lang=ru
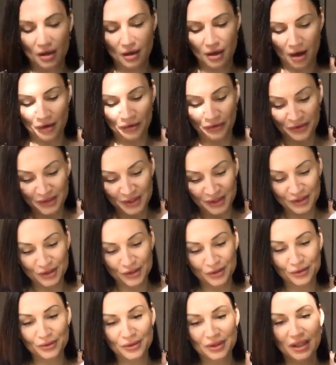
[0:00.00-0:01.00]
А
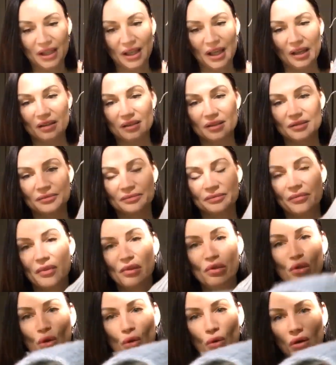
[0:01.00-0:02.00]
внизу нет.
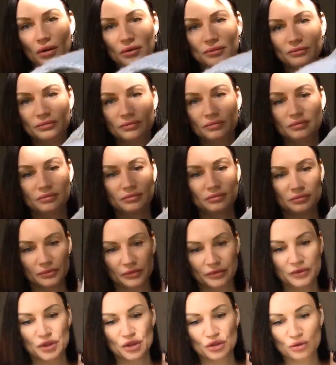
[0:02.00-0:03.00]
Но
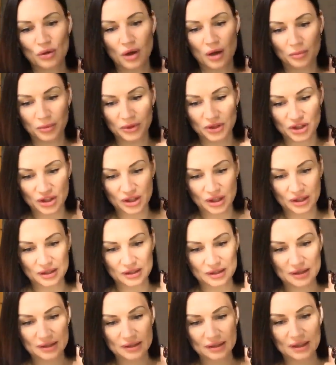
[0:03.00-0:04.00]
внизу обычная
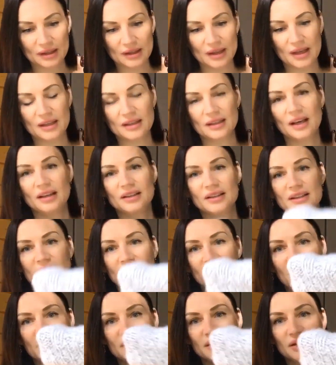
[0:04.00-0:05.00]
резинка на
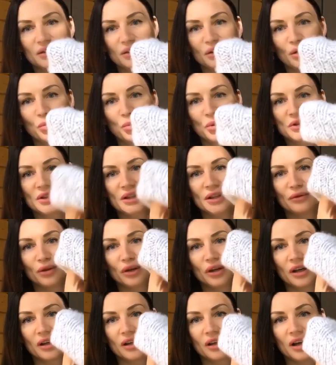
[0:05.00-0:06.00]
один на один. Но после того,
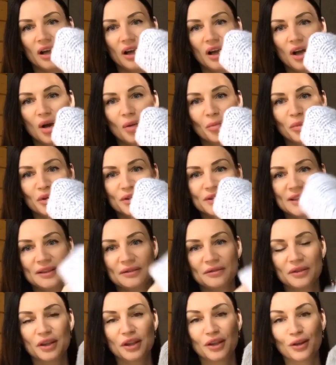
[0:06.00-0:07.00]
как
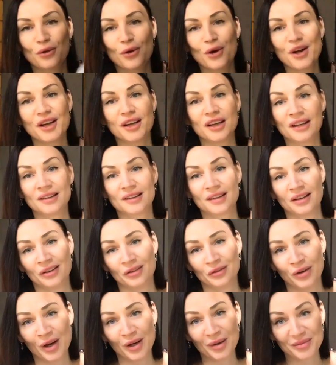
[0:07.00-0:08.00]
после ВТО, это
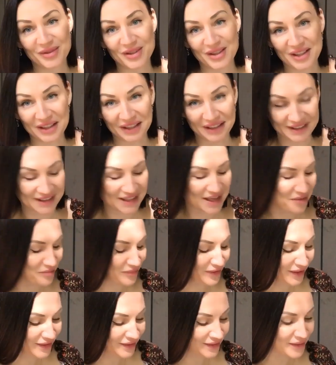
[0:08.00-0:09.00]
вообще
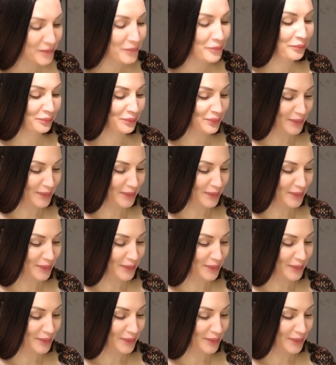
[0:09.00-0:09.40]
незаметно.